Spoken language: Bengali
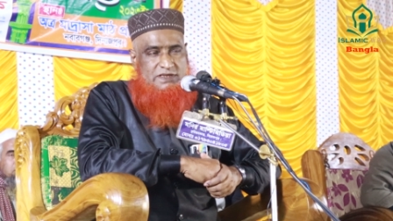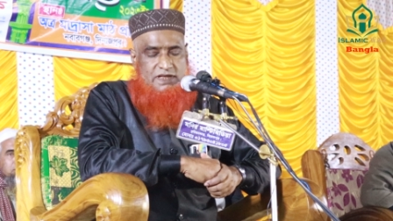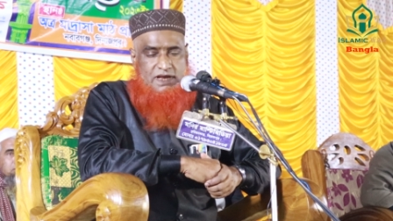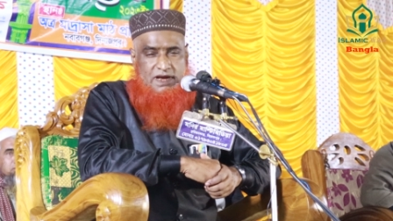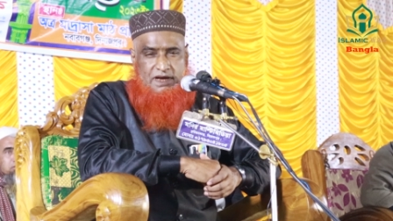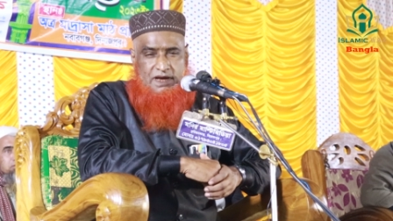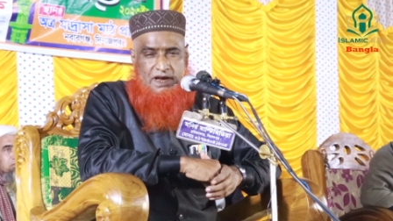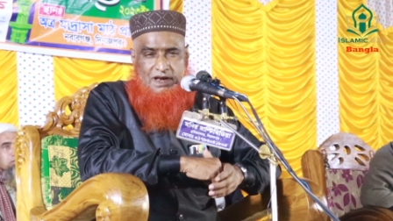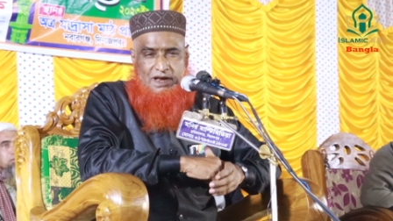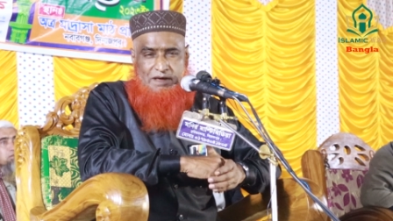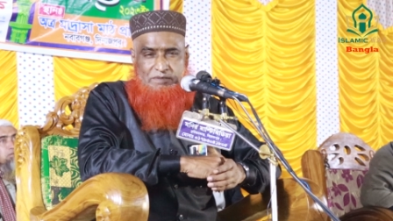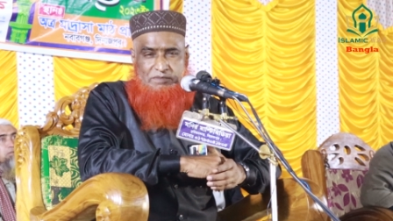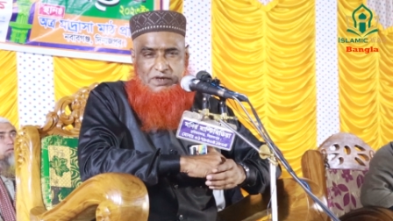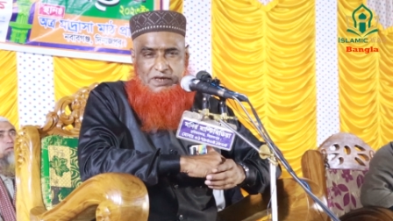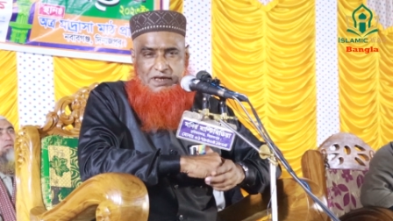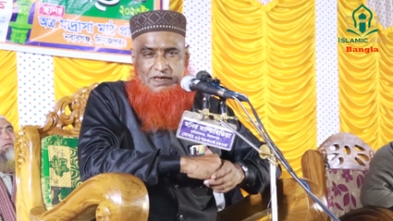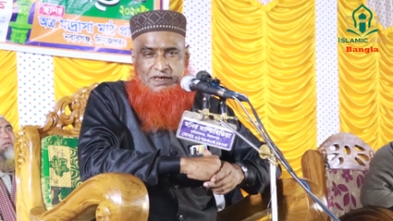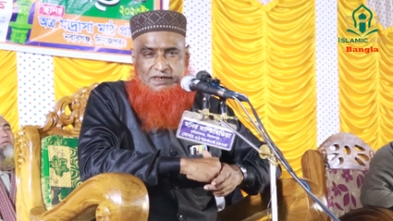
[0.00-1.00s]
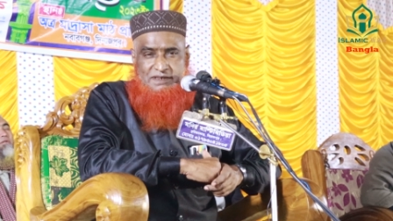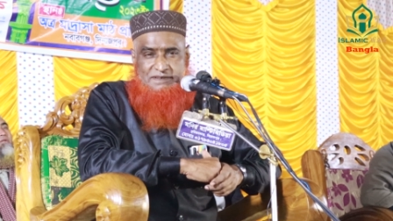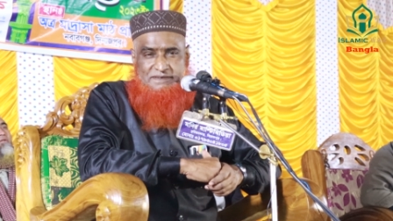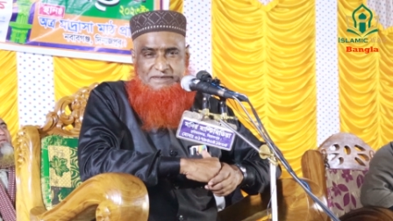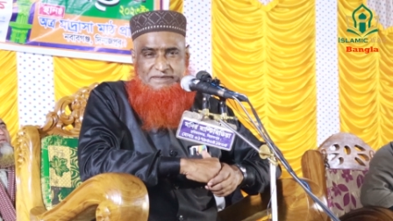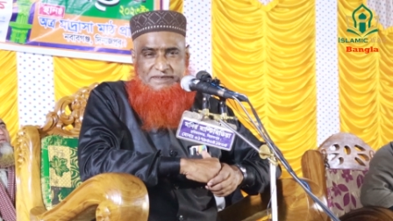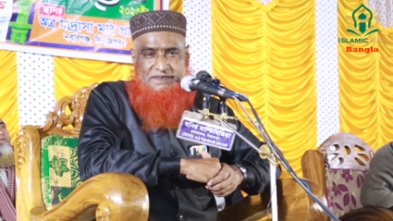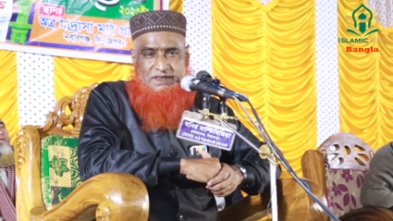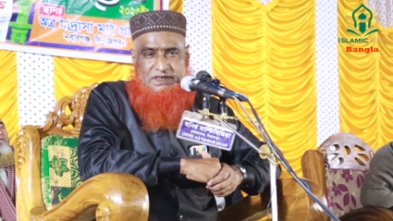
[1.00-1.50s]
ছেলেটার নাম কি
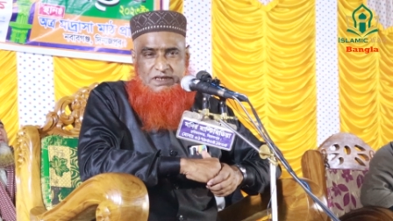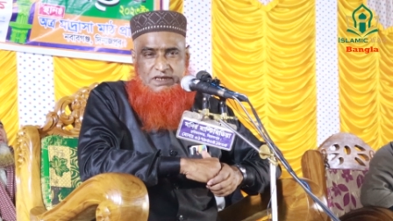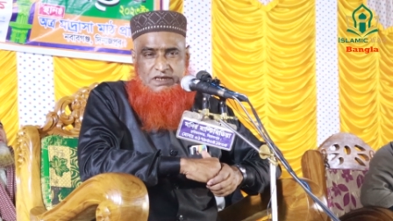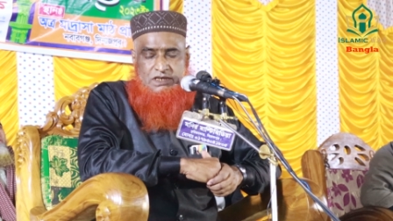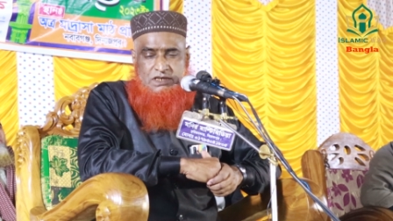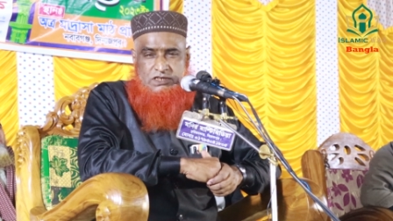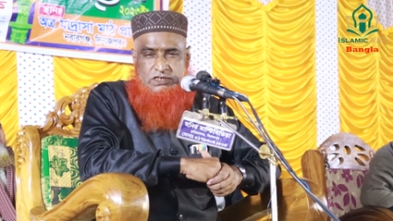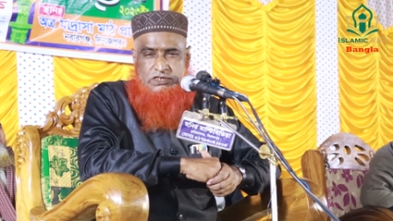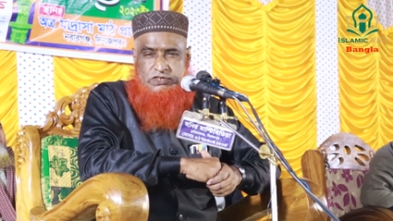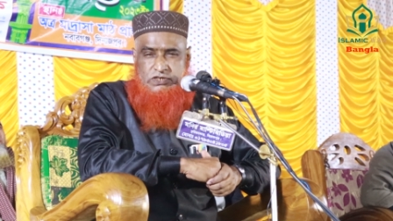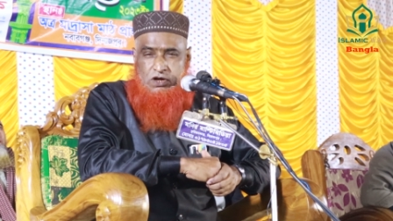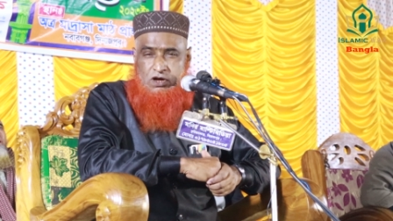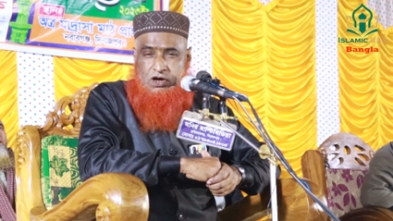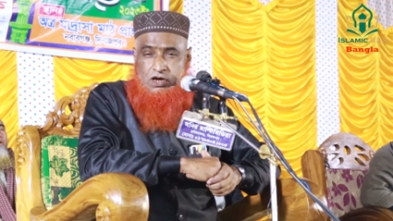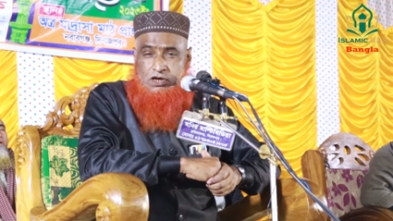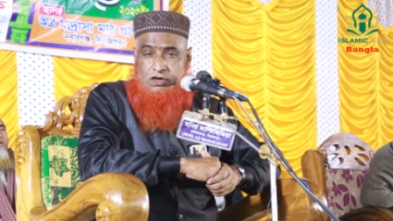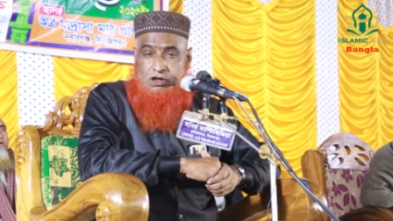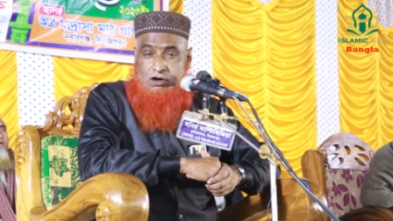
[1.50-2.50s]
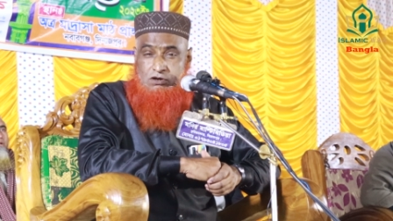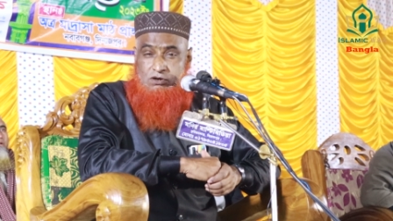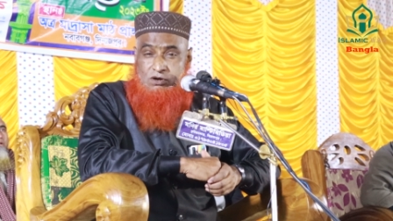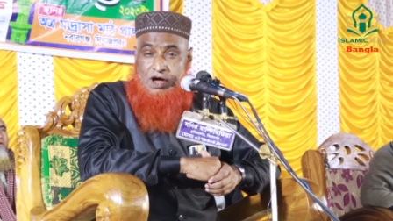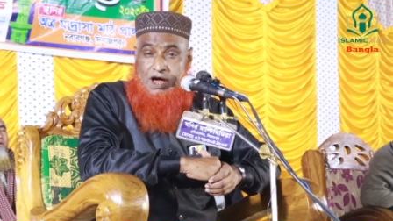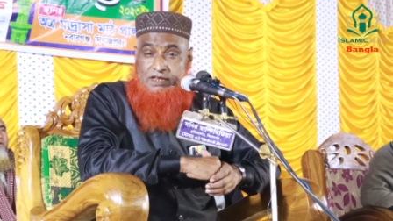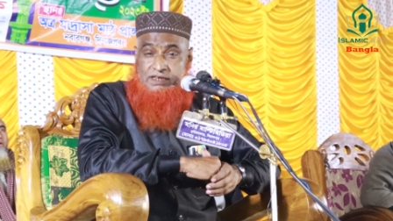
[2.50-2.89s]
ছয় লক্ষ